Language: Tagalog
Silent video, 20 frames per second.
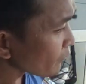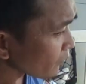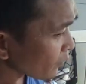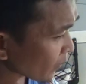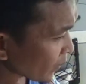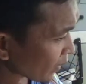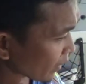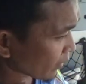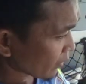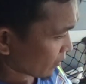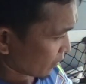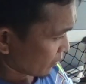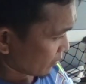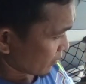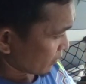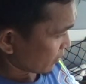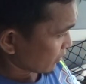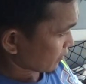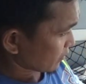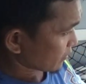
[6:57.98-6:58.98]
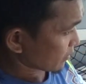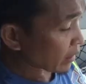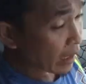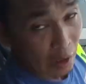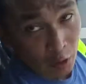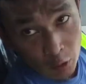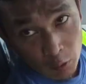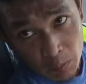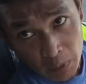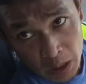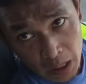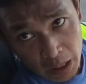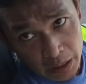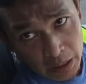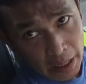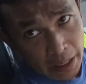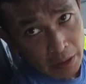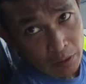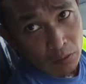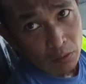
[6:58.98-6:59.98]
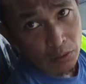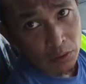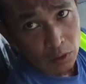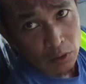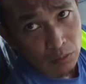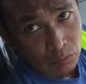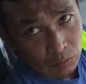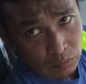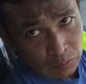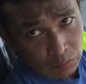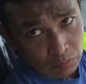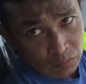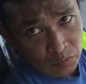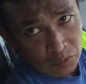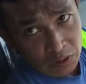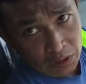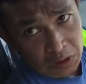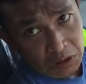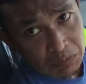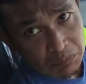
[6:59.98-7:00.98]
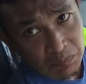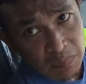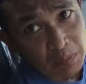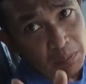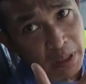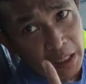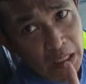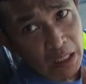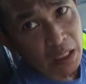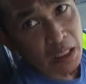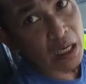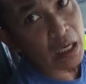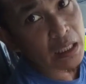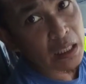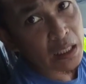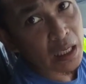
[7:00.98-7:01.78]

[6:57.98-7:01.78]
Ako mga kaidol no bibihira lang ako umiinom